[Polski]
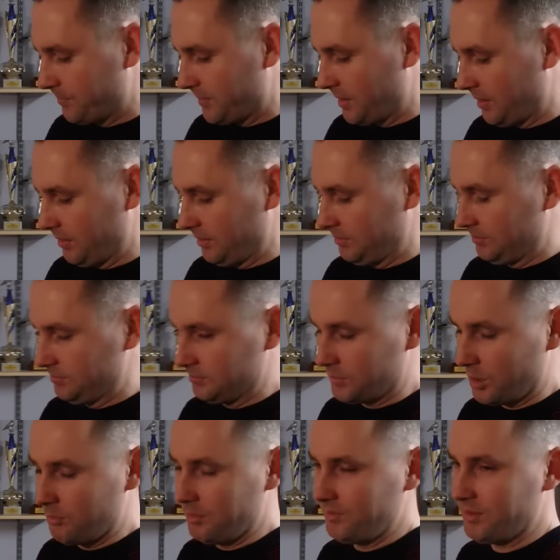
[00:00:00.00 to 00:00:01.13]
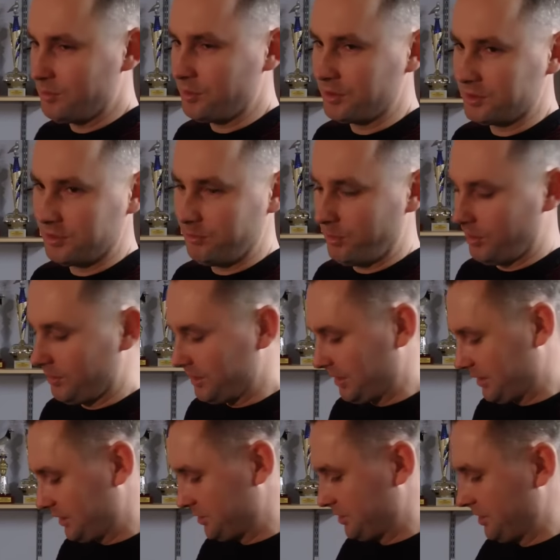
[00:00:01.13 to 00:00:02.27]
Mm, obydwa młode są po lotach,
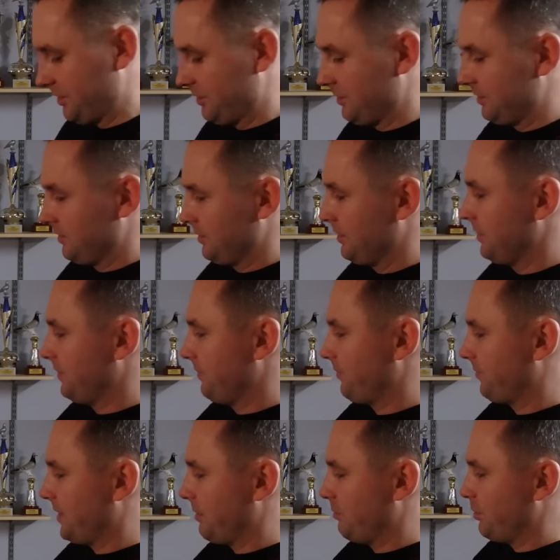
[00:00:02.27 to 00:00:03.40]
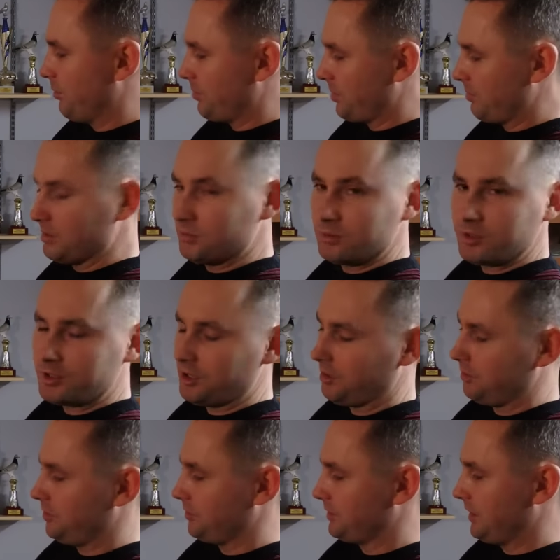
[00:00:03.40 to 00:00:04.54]
także nie było problemu, jeśli
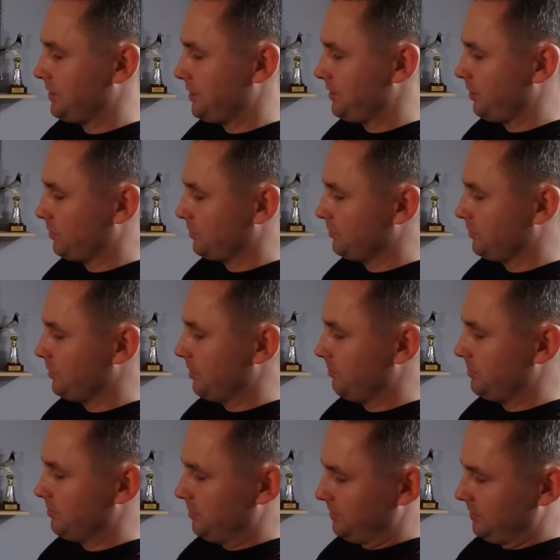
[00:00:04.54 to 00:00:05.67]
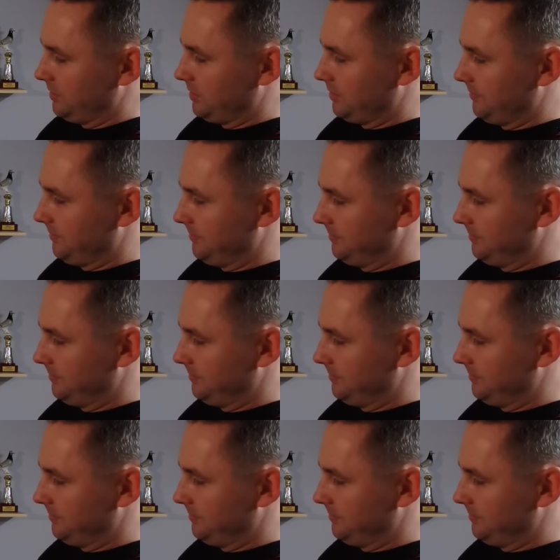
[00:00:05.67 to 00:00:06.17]
chodzi o zajęcie lotów w głębi młodych.